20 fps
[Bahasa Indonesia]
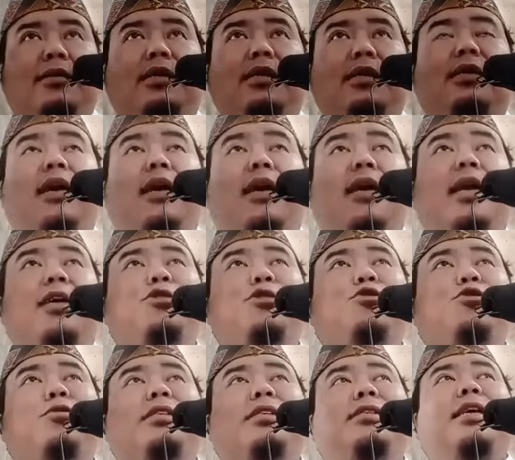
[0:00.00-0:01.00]
tidak
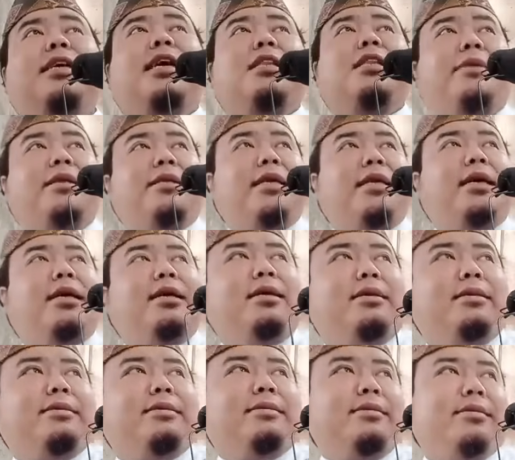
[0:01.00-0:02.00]
langsung disengat matahari.